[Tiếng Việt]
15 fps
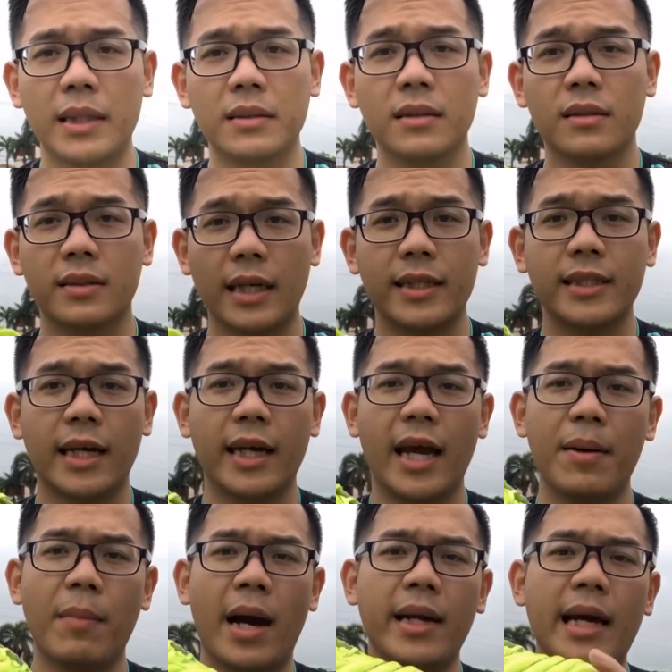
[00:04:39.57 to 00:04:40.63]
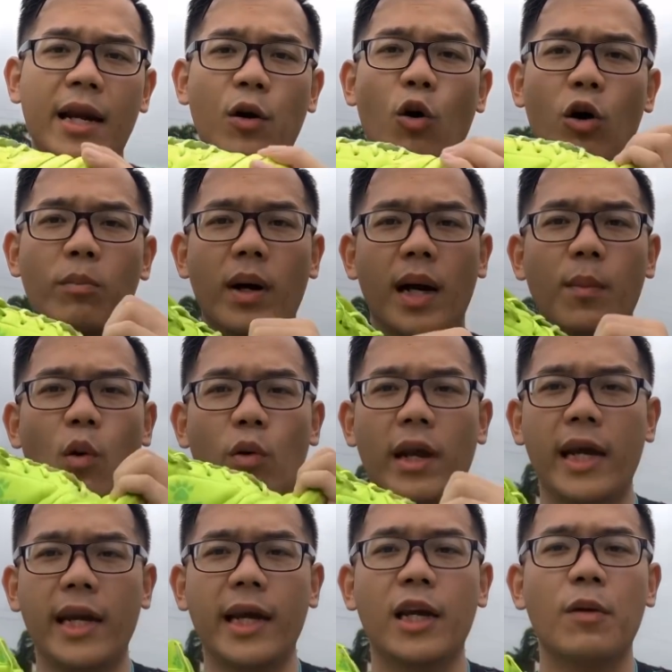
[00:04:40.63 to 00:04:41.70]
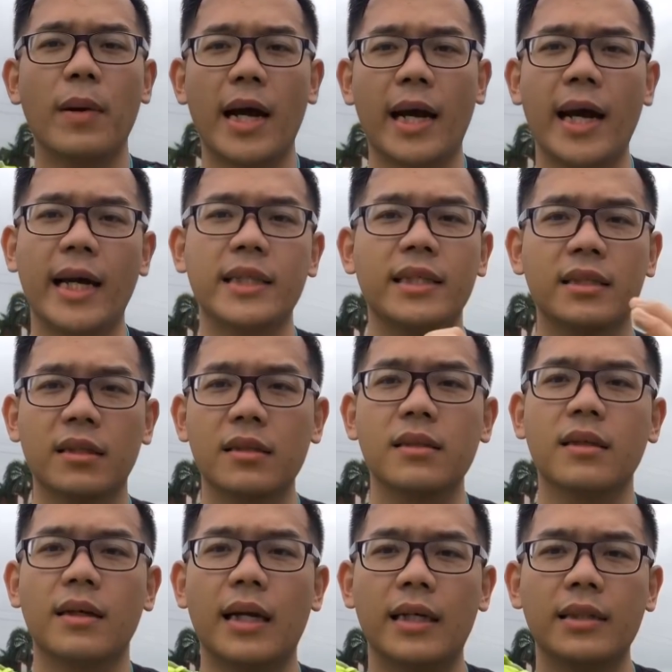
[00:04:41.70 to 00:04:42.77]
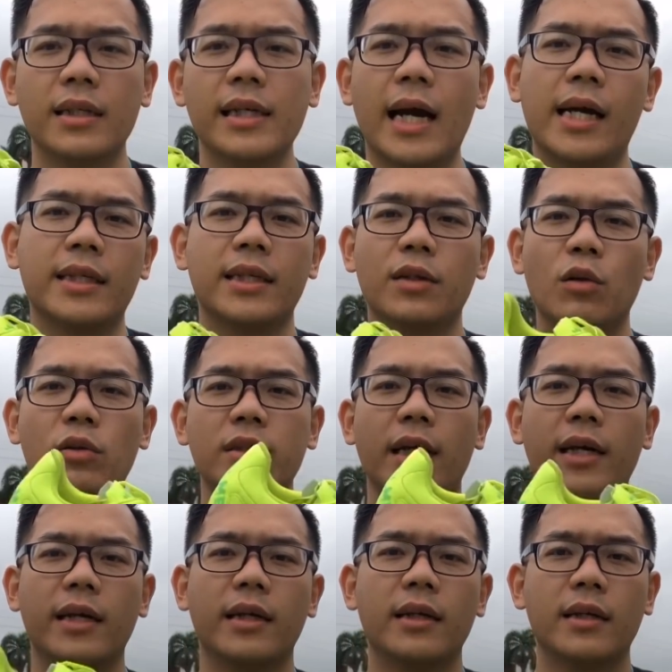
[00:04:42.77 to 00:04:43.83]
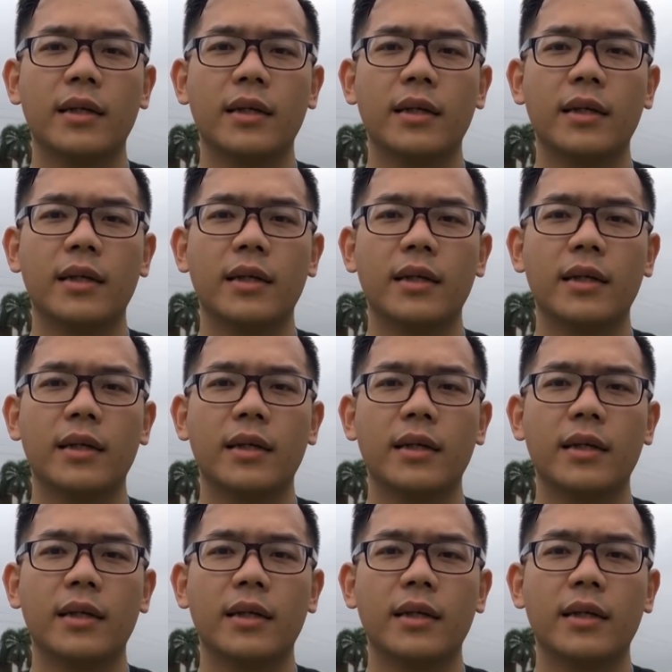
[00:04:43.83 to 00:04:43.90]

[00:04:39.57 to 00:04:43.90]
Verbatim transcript: sự dày dặn êm ái đàn hồi mà cái bộ đế này nó mang lại thì thực sự là tất cả những cái đôi giày